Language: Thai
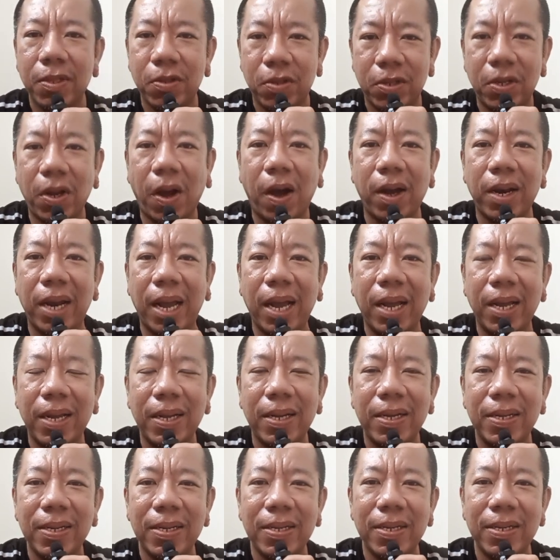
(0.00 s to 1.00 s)
สุดยอดนะ
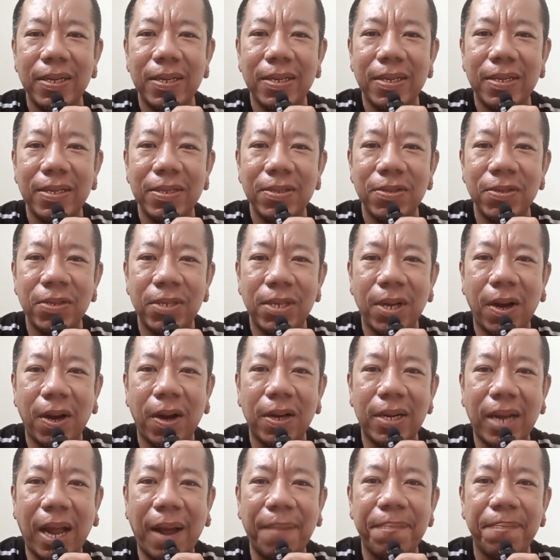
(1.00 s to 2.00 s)
สุดยอ
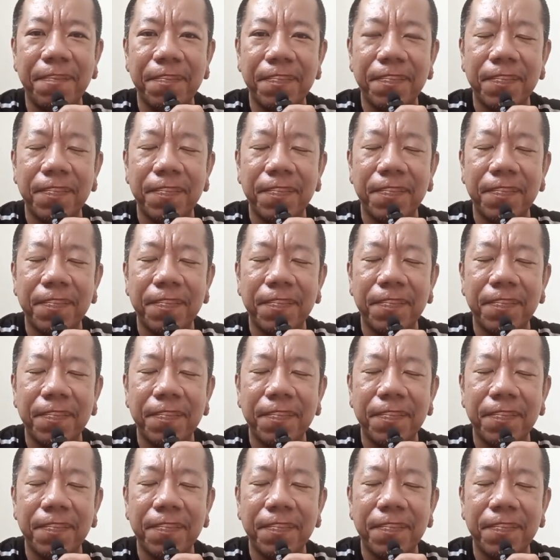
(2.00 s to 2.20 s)
ดครับ